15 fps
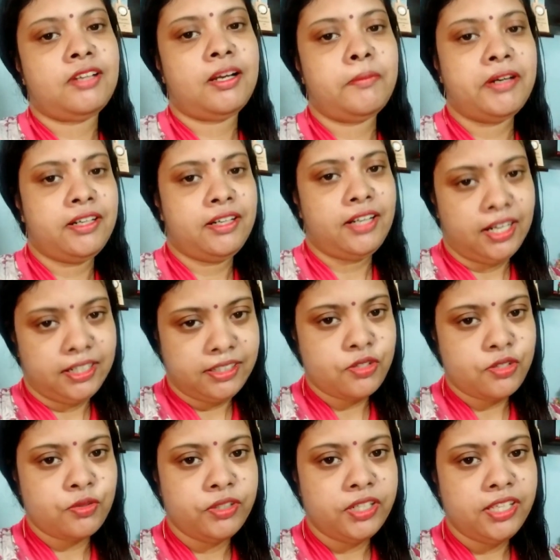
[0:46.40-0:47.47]
আমার
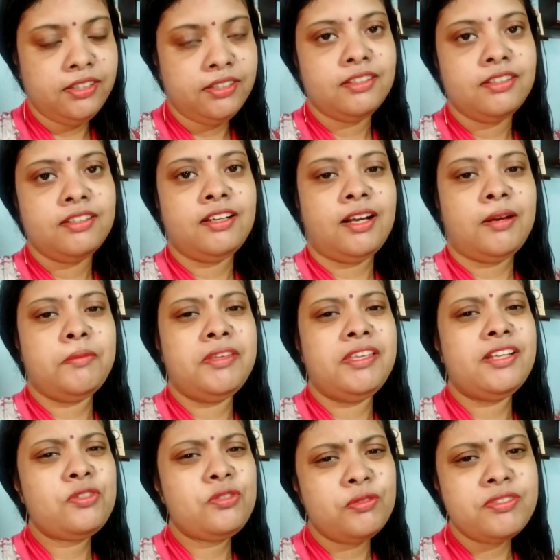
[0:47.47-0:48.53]
গানটা শুনে আমি
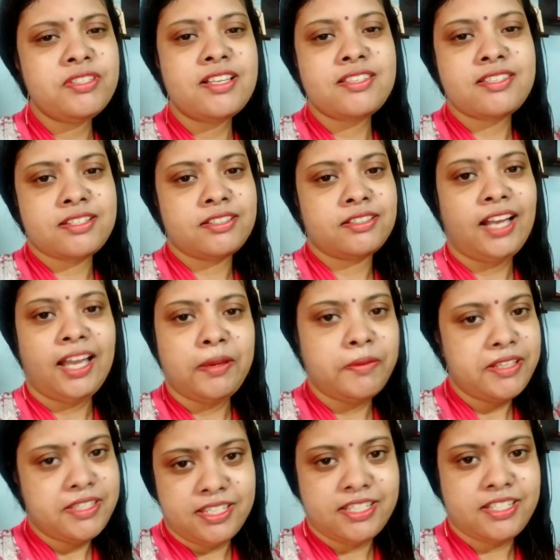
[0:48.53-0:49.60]
একটু জাস্ট
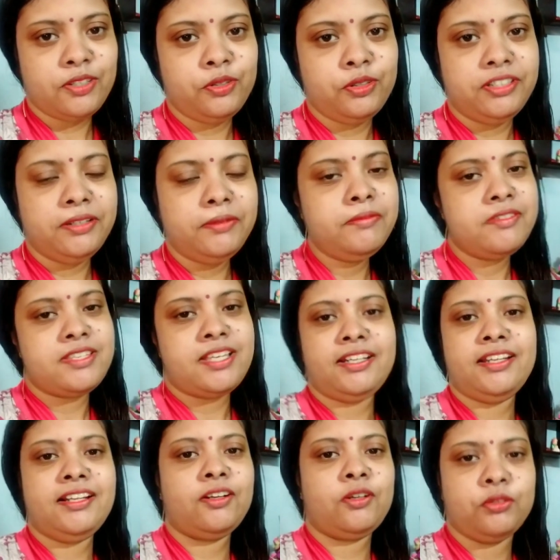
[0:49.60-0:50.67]
গাইবার চেষ্টা করলাম
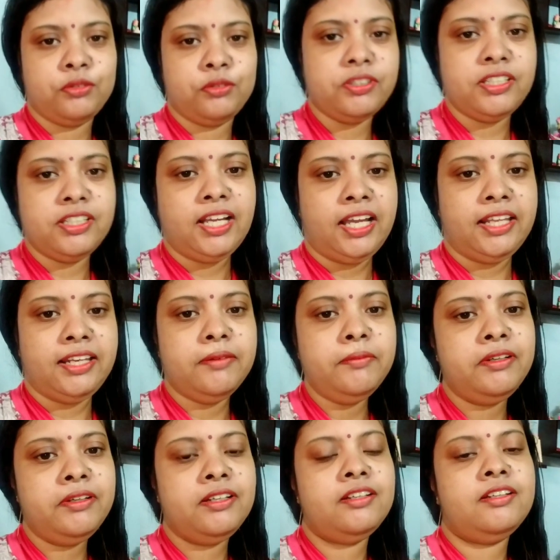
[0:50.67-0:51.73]
জানি না কতদূর কী গাইলাম
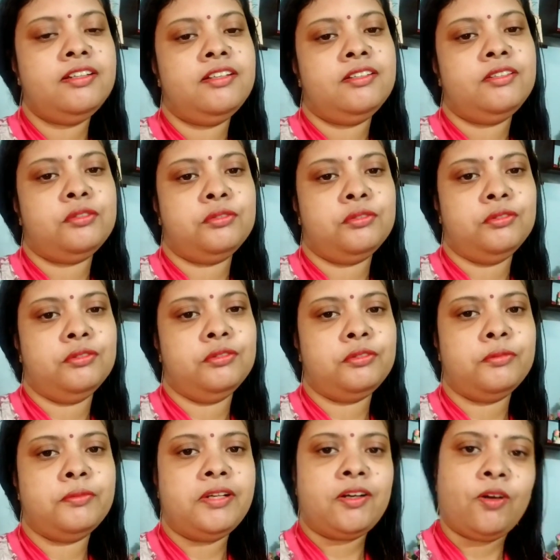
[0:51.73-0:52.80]
তো
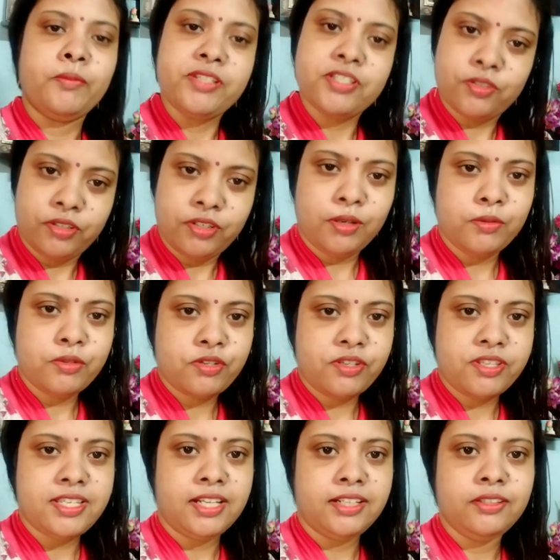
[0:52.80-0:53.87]
তোমরা কমেন্ট করে
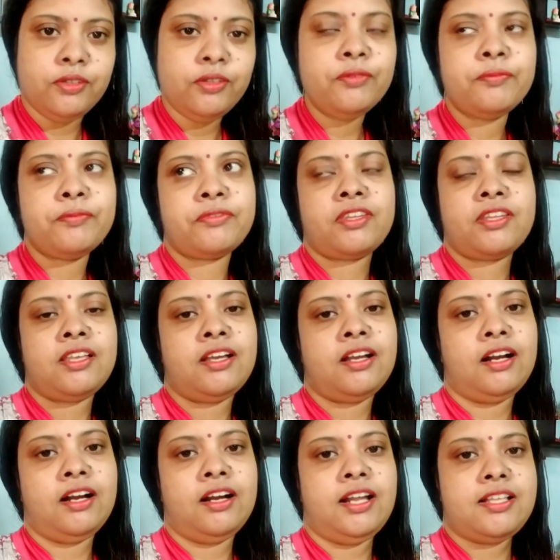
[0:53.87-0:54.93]
অবশ্যই জানিও
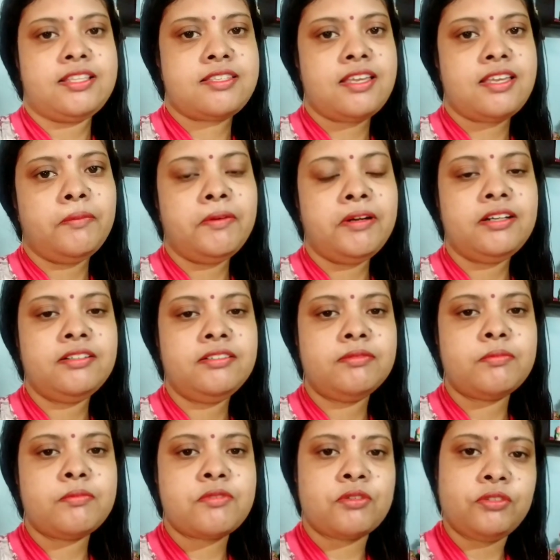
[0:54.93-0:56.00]
আর আজকে আমার
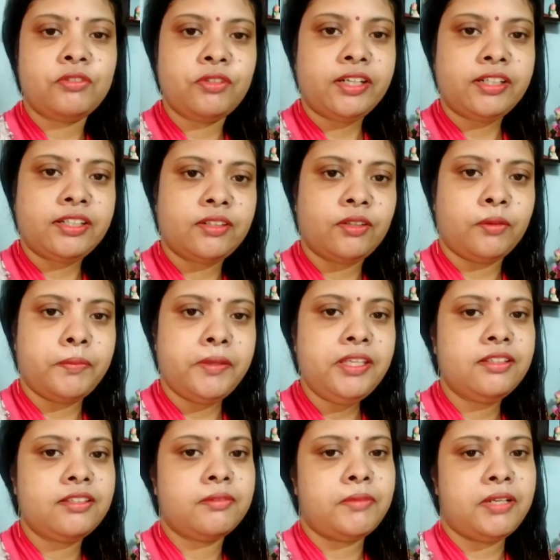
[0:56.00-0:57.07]
ছোট্ট একটা টপিক
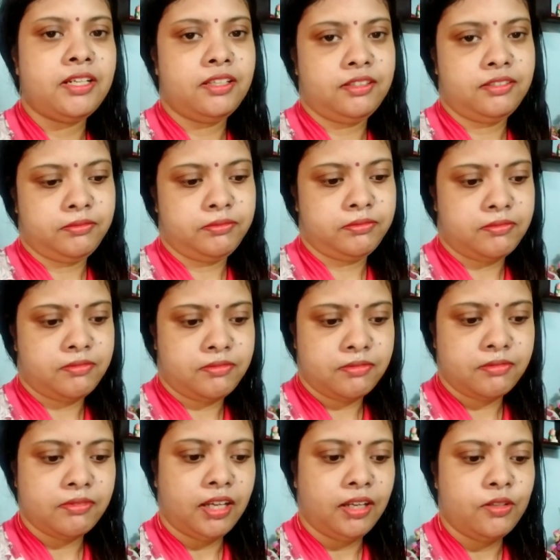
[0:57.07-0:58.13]
মানে
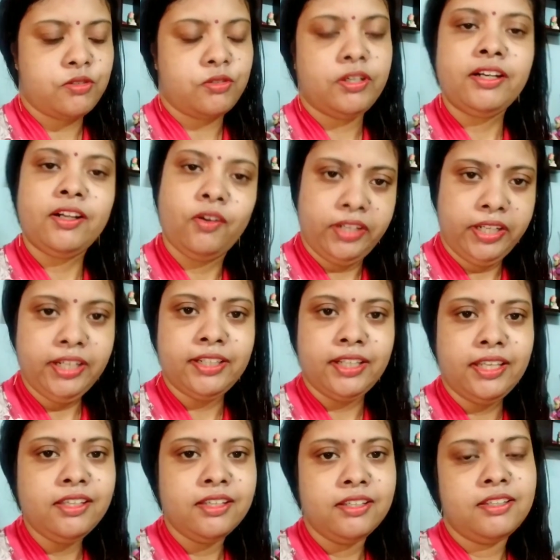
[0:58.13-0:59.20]
আলোচনাটা
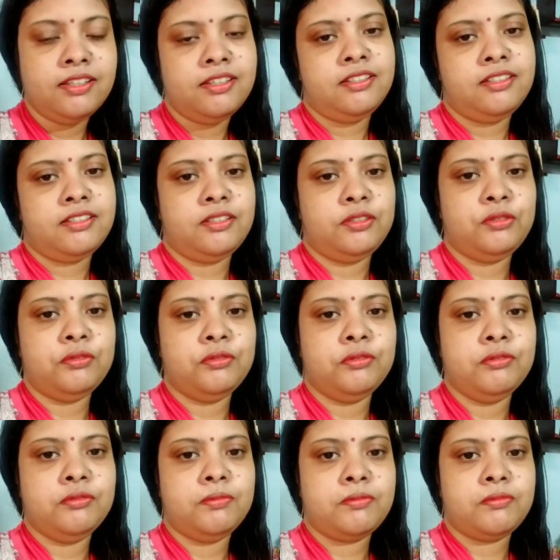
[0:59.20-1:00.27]
অনেকটাই কিন্তু
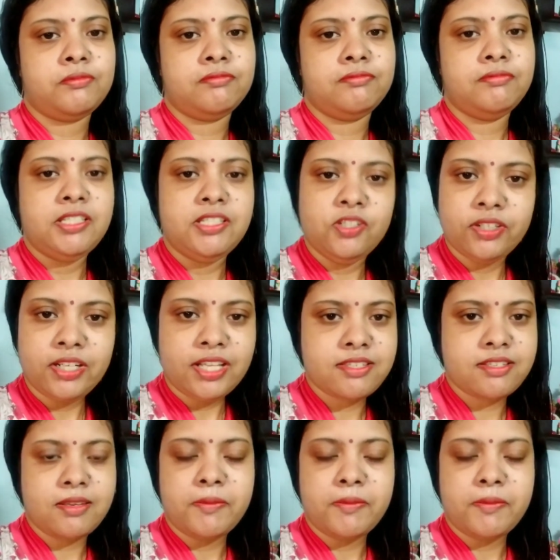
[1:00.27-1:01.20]
ভিডিওটা আজকে